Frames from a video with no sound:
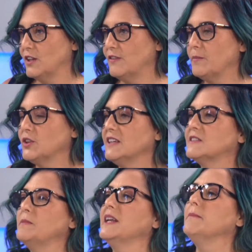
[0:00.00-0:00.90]
ela vai poder
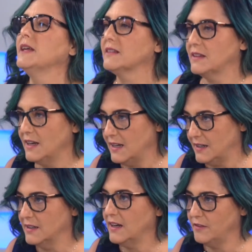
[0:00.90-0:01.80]

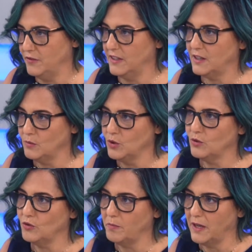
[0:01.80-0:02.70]
experimentar a feira
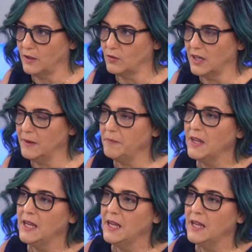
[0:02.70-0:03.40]
muito de perto, né?